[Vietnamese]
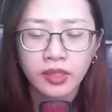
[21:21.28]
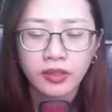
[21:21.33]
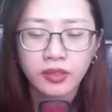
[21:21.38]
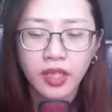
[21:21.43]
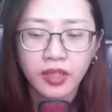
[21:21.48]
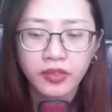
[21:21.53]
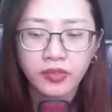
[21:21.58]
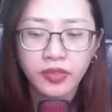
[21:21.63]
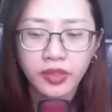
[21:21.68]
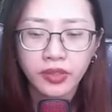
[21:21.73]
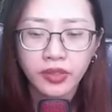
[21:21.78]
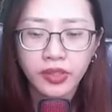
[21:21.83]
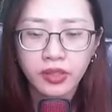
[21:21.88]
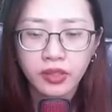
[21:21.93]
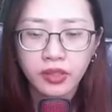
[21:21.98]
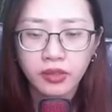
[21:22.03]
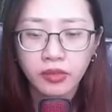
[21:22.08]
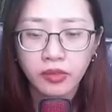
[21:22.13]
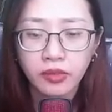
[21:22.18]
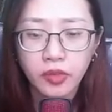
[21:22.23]
Tần Phương
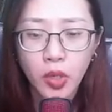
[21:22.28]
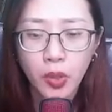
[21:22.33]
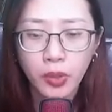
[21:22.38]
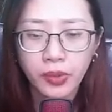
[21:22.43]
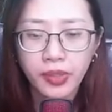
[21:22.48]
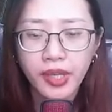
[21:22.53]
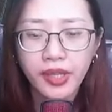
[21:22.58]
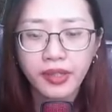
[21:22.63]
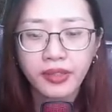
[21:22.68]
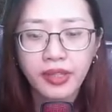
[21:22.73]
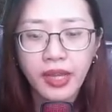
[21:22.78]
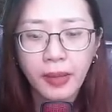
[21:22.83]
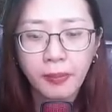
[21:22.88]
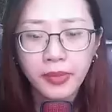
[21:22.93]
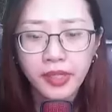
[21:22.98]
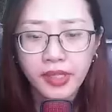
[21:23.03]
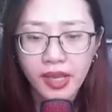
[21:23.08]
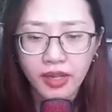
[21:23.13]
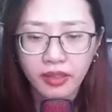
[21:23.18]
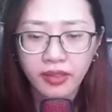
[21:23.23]
Dương đột nhiên nắm
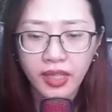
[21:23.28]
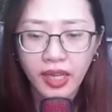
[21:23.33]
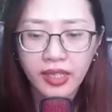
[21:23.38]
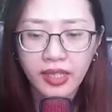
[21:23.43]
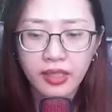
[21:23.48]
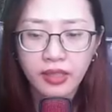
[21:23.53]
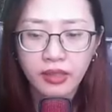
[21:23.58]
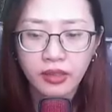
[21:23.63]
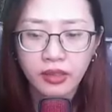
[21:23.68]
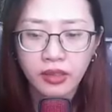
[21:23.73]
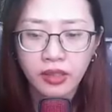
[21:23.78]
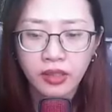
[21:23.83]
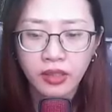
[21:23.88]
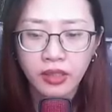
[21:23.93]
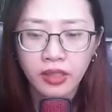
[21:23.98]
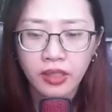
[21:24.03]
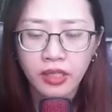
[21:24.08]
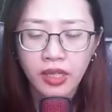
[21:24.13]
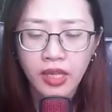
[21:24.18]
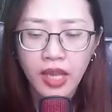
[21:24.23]
chặt tay.
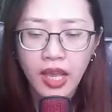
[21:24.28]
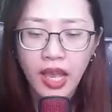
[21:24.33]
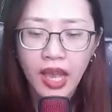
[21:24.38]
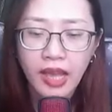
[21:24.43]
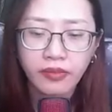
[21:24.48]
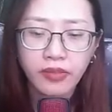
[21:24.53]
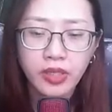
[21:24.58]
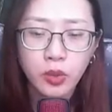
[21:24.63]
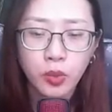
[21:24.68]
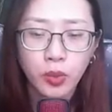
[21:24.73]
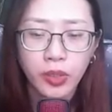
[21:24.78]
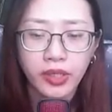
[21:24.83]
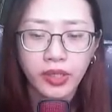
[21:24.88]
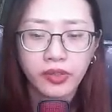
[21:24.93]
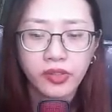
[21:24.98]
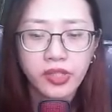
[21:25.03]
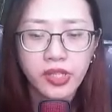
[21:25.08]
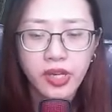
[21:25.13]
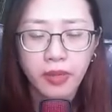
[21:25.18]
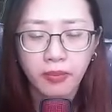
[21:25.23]
Hạ Viên Nguyệt
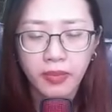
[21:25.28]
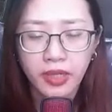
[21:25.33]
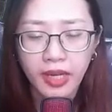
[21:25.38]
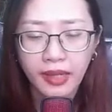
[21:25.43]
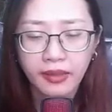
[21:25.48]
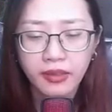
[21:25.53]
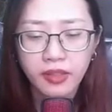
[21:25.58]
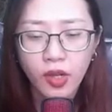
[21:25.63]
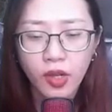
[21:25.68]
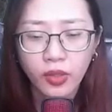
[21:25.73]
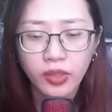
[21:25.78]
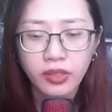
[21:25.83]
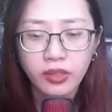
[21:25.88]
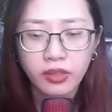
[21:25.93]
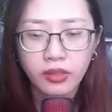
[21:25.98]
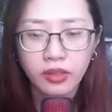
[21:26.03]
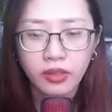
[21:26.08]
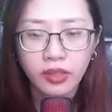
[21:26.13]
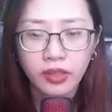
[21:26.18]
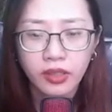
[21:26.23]
trầm lắng nói,
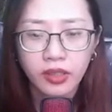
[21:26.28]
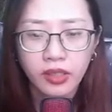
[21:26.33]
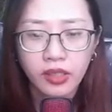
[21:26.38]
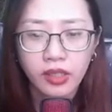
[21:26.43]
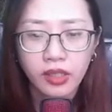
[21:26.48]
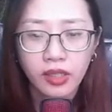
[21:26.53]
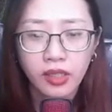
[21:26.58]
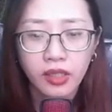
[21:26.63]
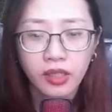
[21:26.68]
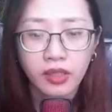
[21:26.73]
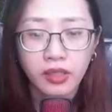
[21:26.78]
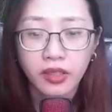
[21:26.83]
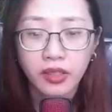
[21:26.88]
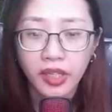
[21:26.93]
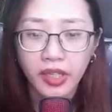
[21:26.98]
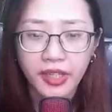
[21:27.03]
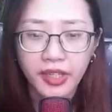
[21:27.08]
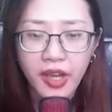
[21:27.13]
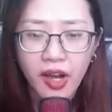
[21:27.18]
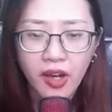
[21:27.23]

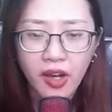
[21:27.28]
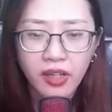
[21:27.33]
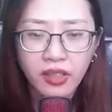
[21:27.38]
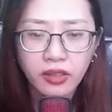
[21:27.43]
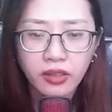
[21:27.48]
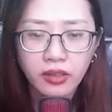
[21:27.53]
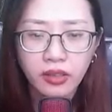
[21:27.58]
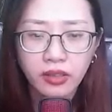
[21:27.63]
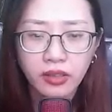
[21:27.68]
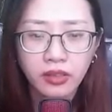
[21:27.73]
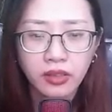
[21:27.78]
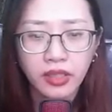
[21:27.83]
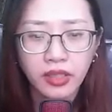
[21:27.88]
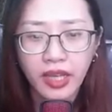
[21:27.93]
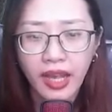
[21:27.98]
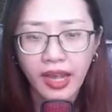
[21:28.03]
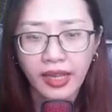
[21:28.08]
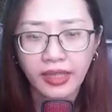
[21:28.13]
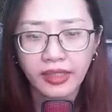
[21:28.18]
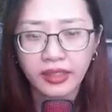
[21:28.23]
khi đó người
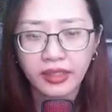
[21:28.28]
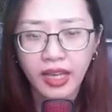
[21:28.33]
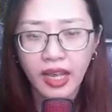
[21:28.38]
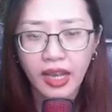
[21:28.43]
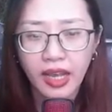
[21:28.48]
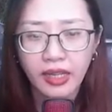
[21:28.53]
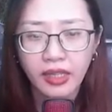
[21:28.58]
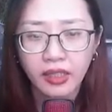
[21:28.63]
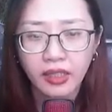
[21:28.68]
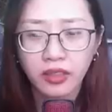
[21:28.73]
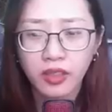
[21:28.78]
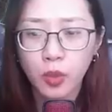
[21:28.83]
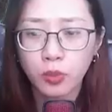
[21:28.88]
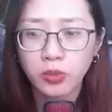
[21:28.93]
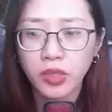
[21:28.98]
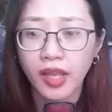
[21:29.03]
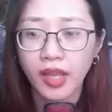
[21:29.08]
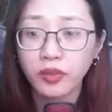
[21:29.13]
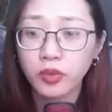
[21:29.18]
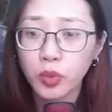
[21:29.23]
hại ta
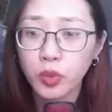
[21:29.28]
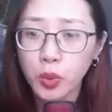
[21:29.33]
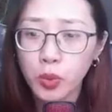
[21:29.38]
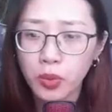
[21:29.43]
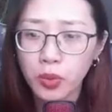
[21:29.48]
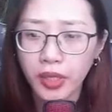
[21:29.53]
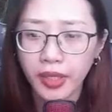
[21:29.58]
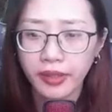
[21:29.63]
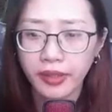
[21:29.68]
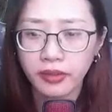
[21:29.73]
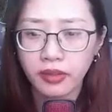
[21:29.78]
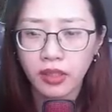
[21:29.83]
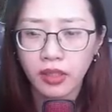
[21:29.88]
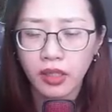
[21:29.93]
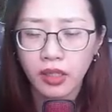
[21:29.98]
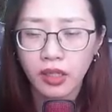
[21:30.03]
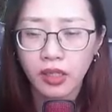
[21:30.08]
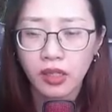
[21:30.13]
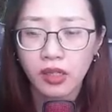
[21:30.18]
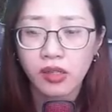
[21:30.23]
không thể tu luyện,
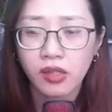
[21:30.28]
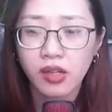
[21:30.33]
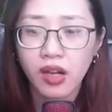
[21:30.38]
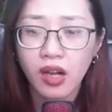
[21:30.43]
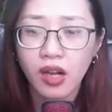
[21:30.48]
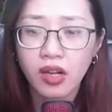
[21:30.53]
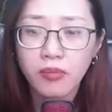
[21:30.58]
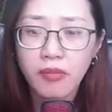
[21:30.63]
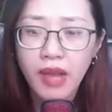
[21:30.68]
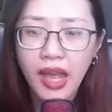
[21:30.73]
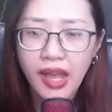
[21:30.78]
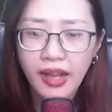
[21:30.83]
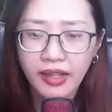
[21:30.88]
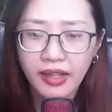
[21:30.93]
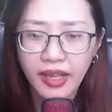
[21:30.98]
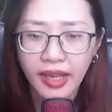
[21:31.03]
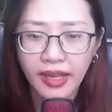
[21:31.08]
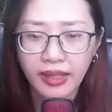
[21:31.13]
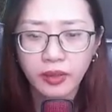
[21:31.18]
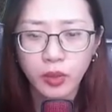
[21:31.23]
có ba
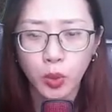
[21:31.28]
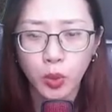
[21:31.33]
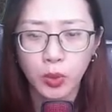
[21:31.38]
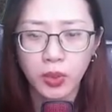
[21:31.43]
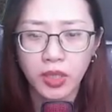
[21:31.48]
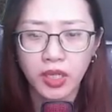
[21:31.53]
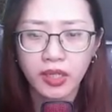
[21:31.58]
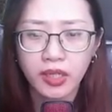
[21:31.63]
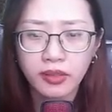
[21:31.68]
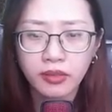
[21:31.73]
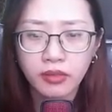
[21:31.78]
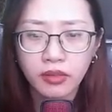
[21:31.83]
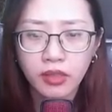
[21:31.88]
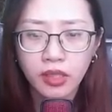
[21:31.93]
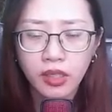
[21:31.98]
kẻ thù lớn,